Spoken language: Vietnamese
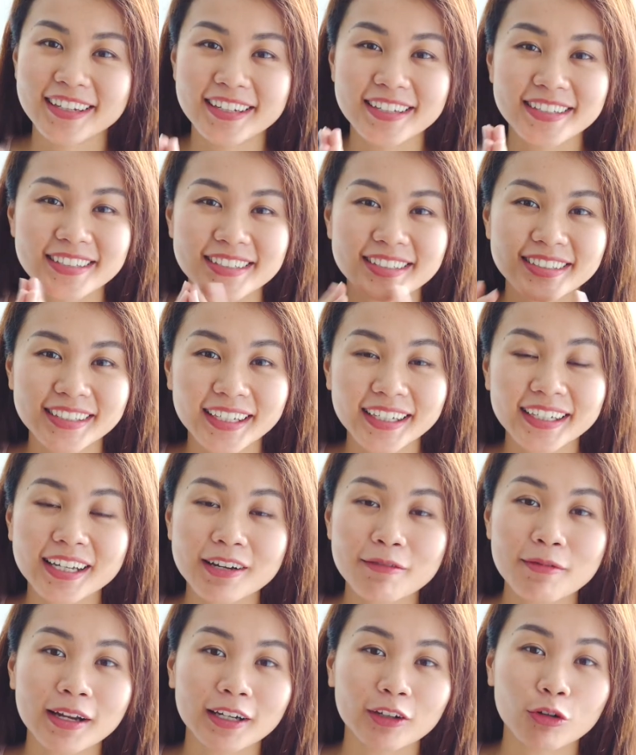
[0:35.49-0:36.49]
Thì
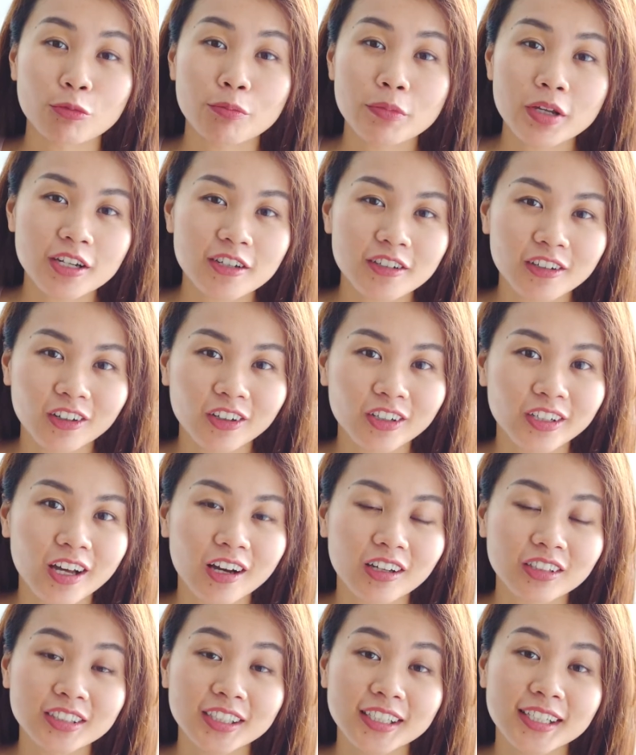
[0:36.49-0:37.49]
chắc các bạn cũng biết
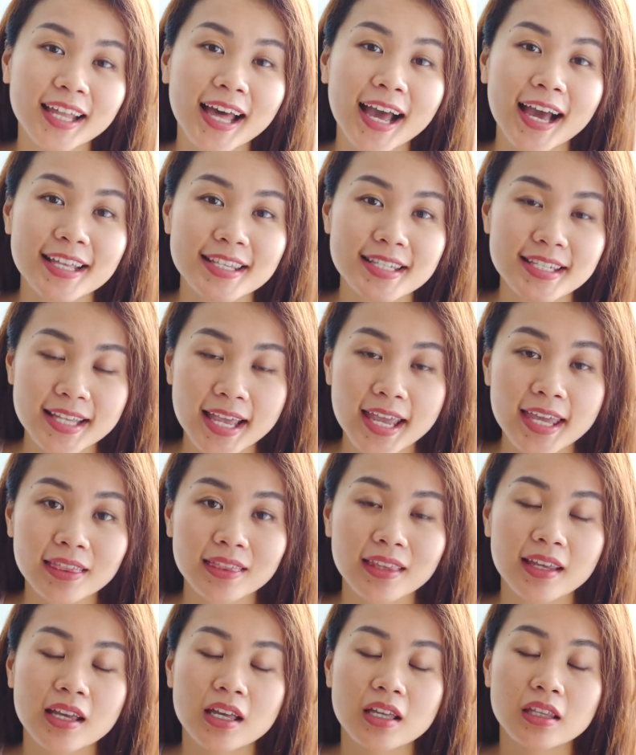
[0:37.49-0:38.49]
rồi đó chính là hạt
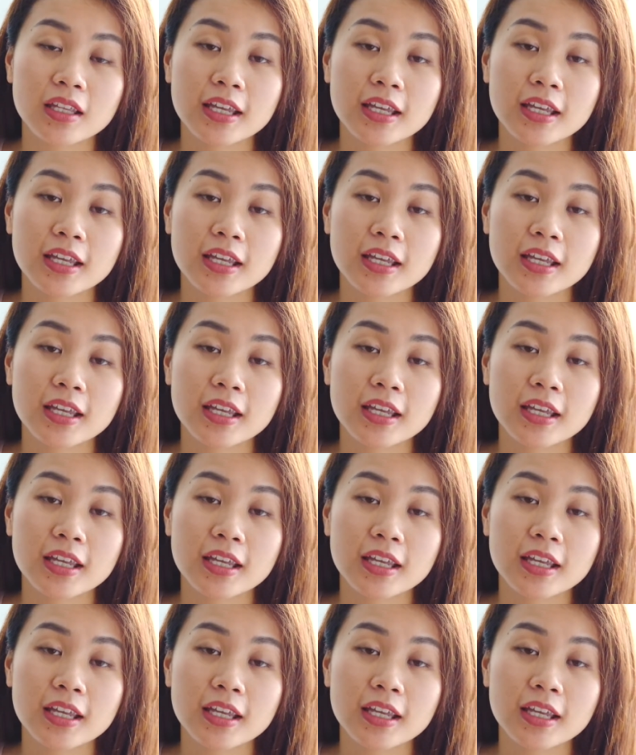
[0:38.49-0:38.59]
sen